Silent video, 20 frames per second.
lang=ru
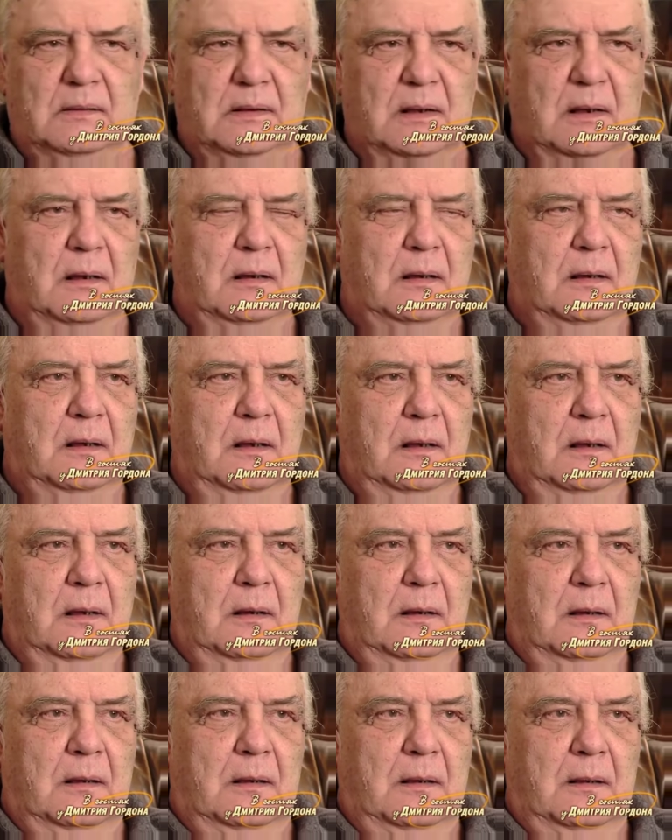Да, да.
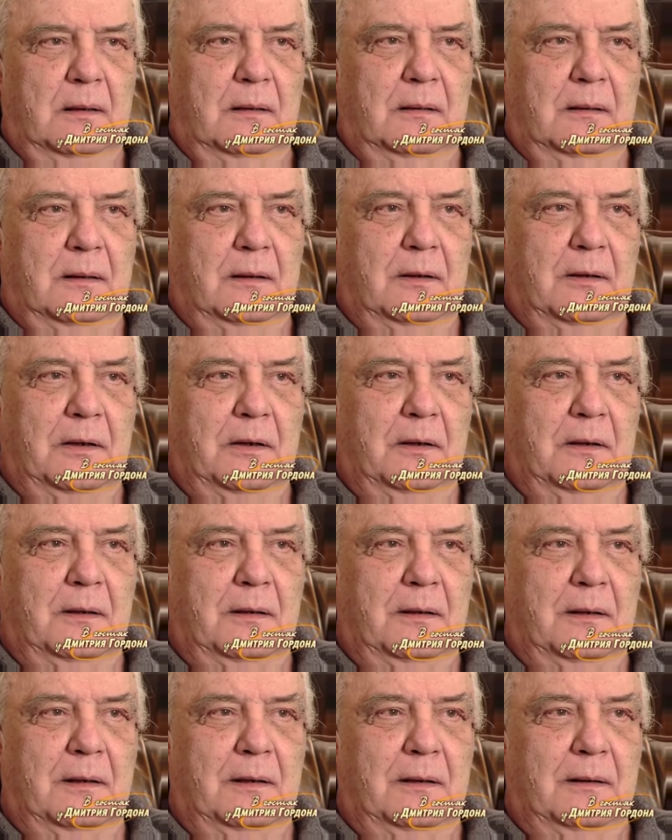
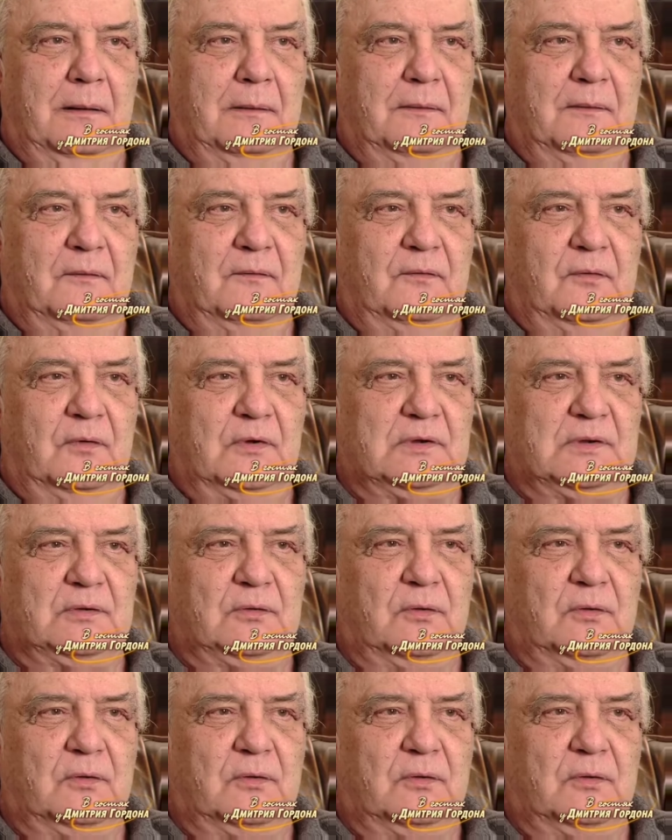А, а, вот.